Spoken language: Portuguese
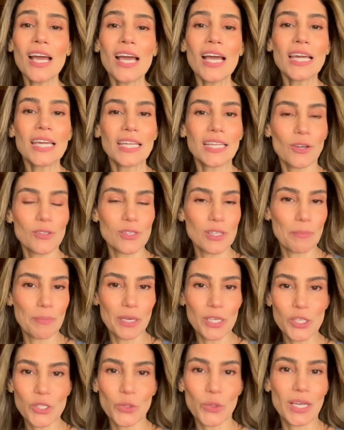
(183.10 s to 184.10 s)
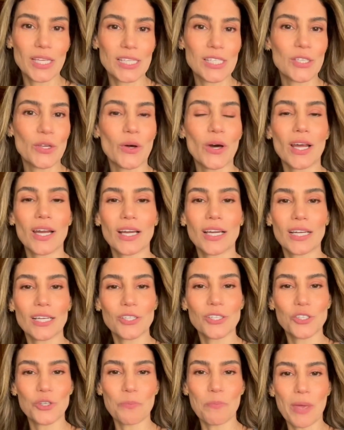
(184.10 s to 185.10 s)
Que Deus abençoe a senhora
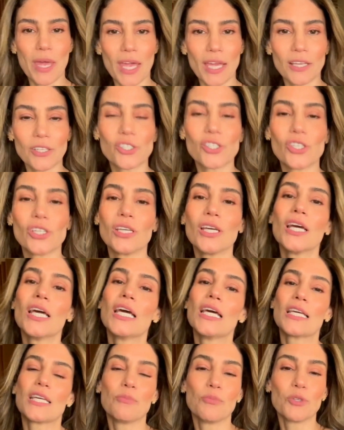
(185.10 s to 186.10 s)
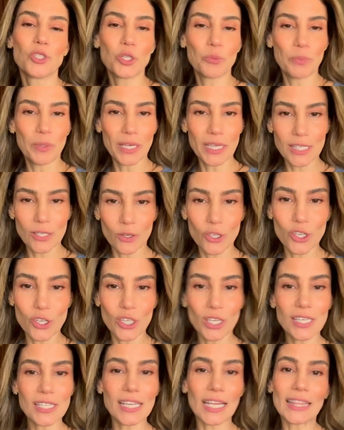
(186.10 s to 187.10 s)
grandemente, que multiplique seus
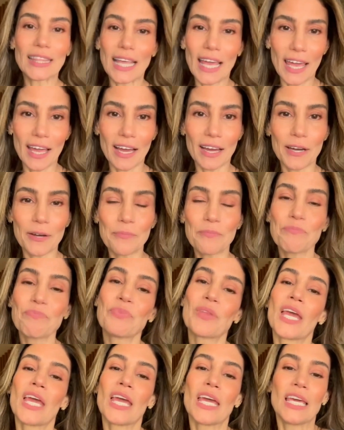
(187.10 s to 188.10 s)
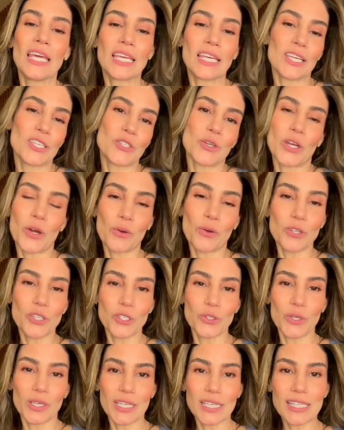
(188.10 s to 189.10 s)
dias na terra e que a senhora
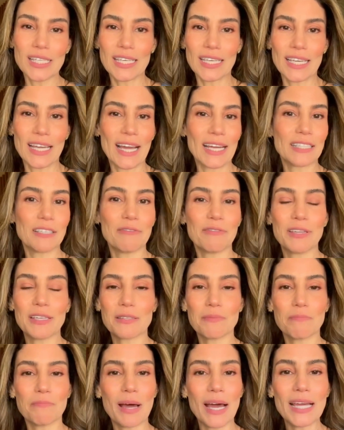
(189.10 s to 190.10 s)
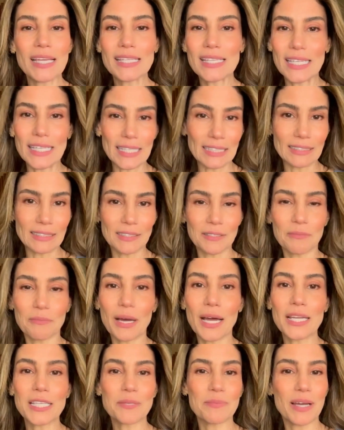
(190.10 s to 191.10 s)
continue assim, cada vez mais linda,
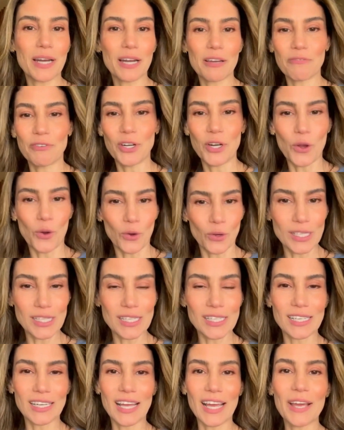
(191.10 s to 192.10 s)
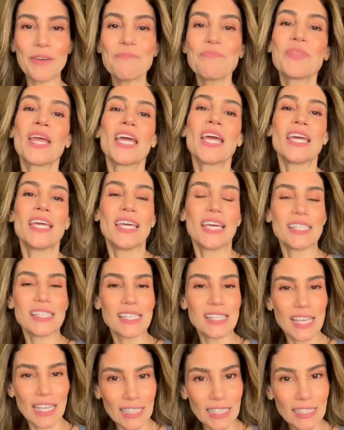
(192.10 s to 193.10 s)
mais maravilhosa, né? E esses
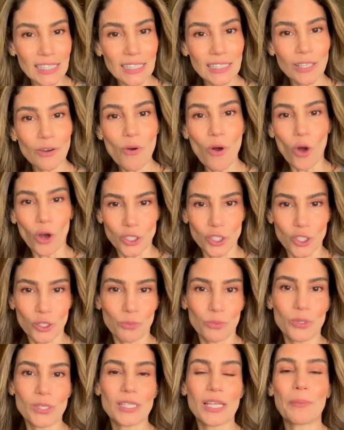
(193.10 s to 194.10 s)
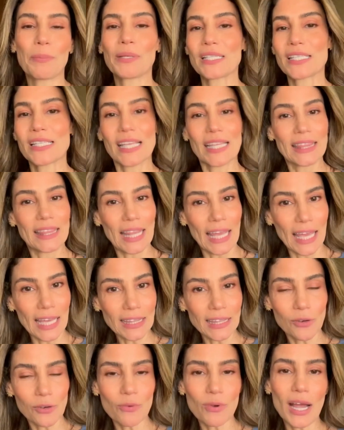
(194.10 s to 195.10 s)
70 tão ótimos, né? Porque
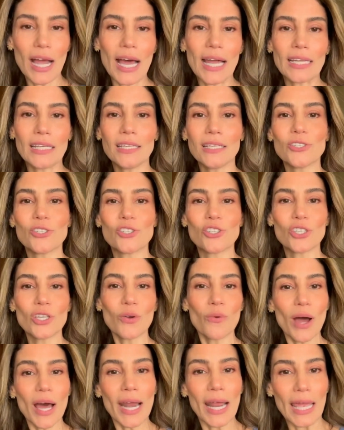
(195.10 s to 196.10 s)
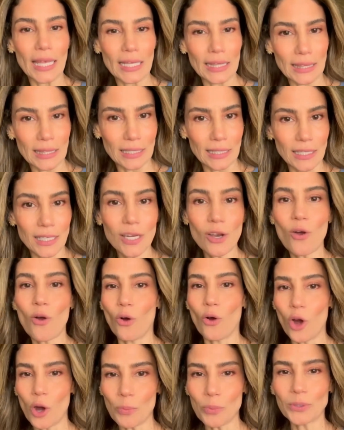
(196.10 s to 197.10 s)
70 com carinha de 40 e
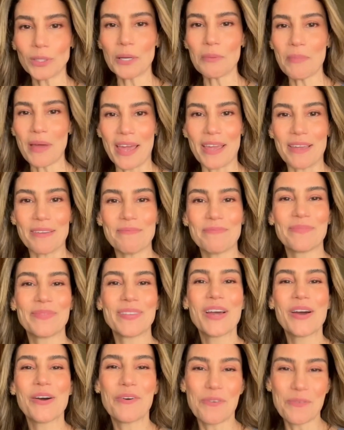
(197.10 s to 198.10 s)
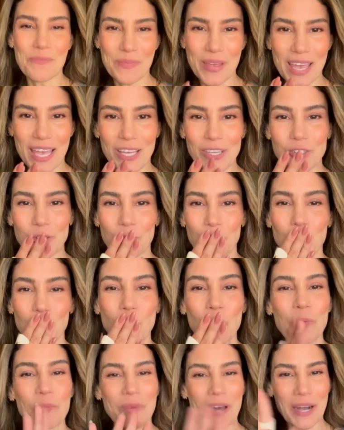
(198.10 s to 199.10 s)
corpo também. Um beijo,
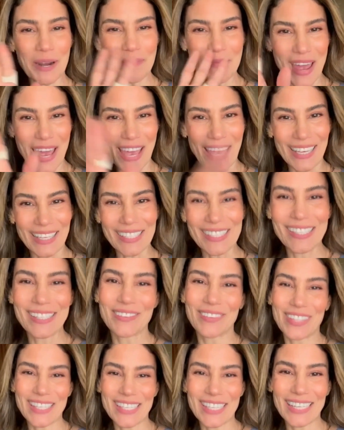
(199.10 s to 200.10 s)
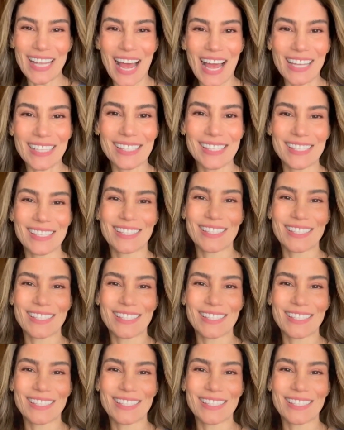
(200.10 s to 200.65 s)
parabéns, felicidades.